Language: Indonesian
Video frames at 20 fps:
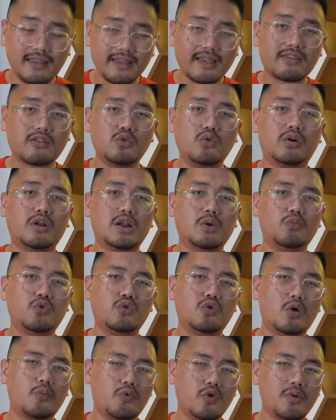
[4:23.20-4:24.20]
Gias
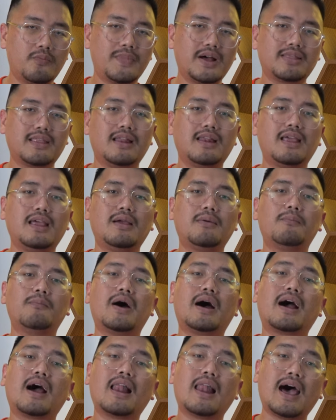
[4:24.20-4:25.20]
2024 ini
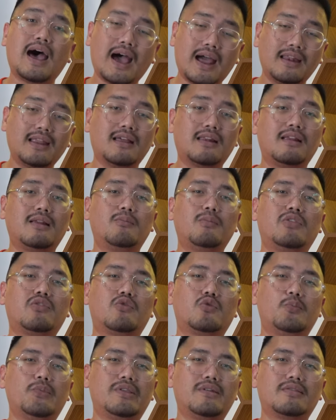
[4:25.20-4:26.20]
bakal hadir nih
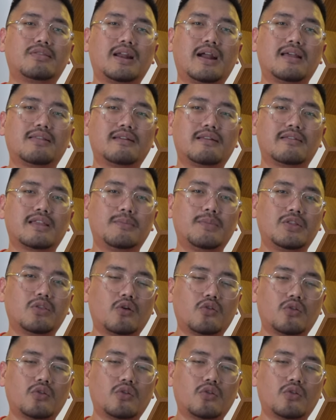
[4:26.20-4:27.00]
Mitsubishi Triton sahabat